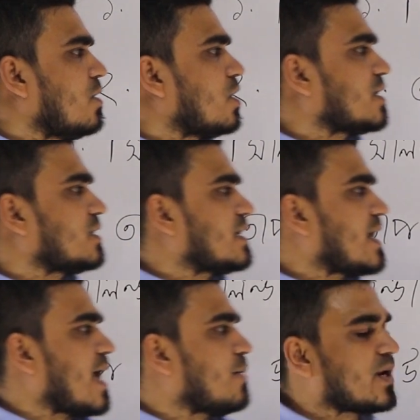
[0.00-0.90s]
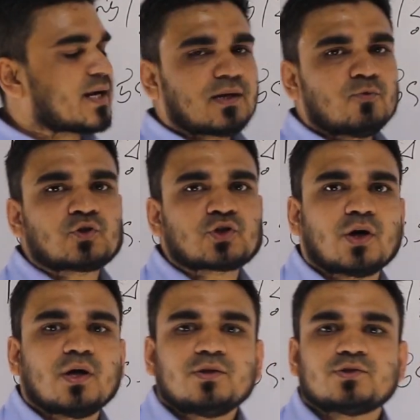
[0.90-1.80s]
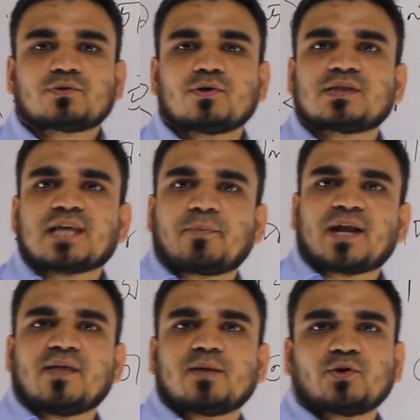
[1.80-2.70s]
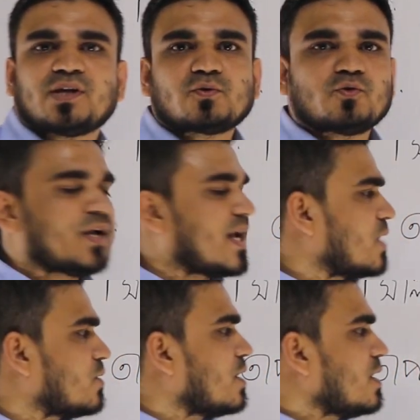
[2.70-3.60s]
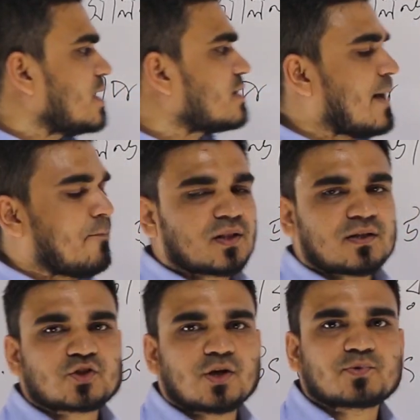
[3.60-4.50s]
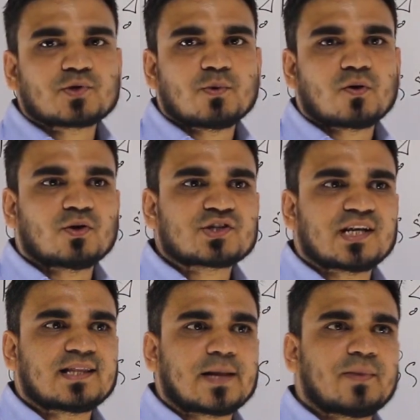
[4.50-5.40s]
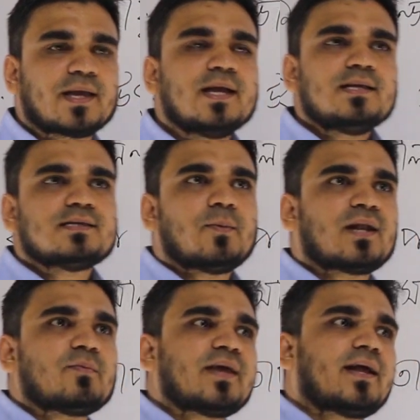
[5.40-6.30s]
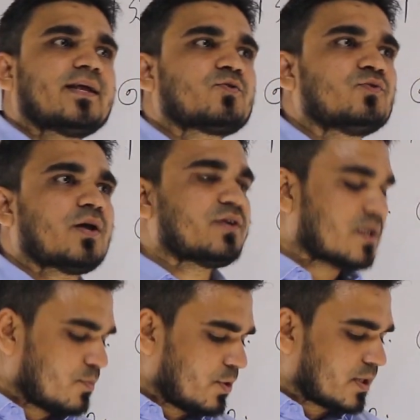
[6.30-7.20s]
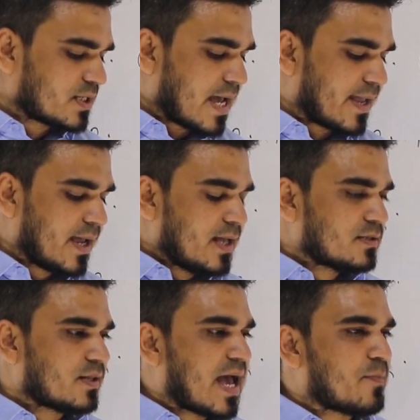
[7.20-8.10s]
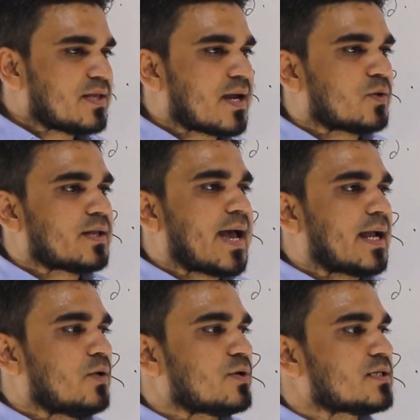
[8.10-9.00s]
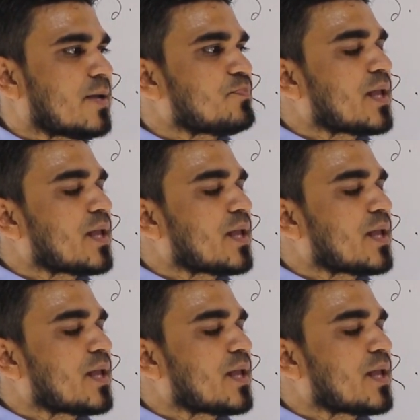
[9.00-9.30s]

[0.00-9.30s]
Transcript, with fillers: অর্থাৎ এটা এমন একটা উৎস যতই তাপের আদান প্রদান করি না কেন এর তাপমাত্রা সব সময় কনস্ট্যান্ট থাকবে যেমন আমি এখানে একটু উদাহরণ হিসেবে বলতে চাই যদি আমি যেমন দেখা গেল কি যে